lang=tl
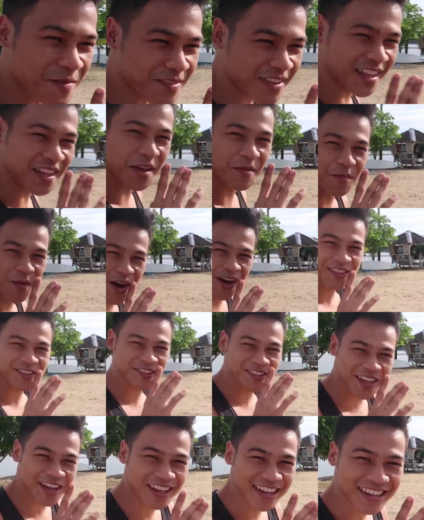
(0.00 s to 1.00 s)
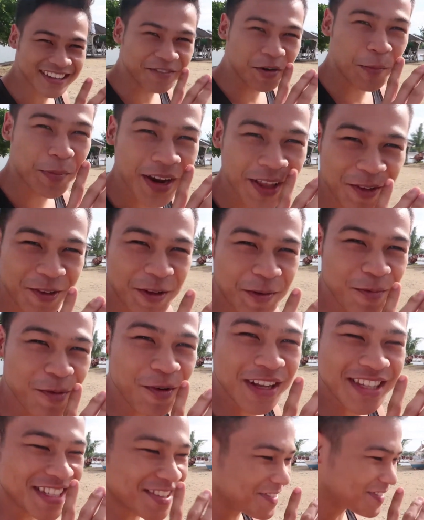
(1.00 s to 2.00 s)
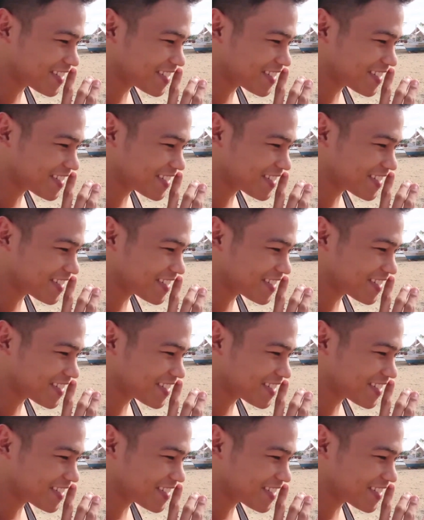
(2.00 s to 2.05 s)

Natay buhaton nga, wa pa nato nabuhat sa